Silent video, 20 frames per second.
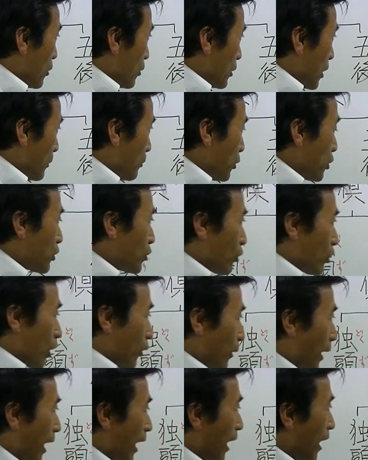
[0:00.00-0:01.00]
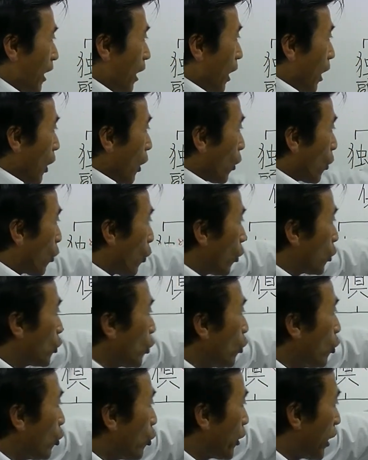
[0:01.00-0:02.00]
で仏教では五
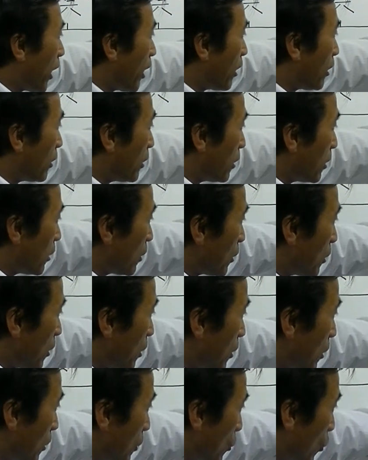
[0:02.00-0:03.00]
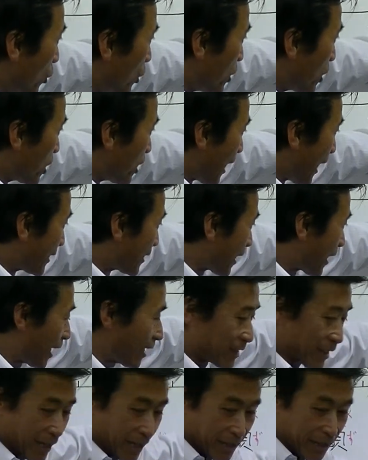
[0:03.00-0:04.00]
道円の意識が働
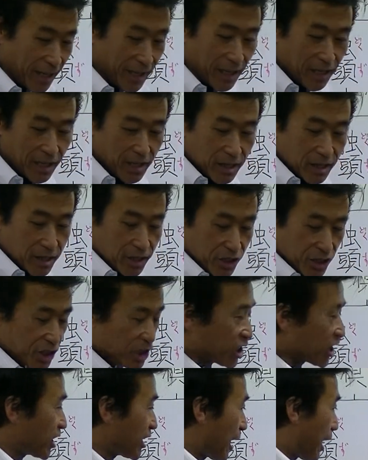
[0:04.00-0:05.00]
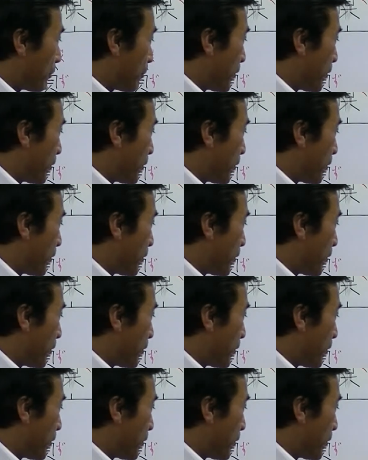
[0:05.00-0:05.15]
いたらね意識が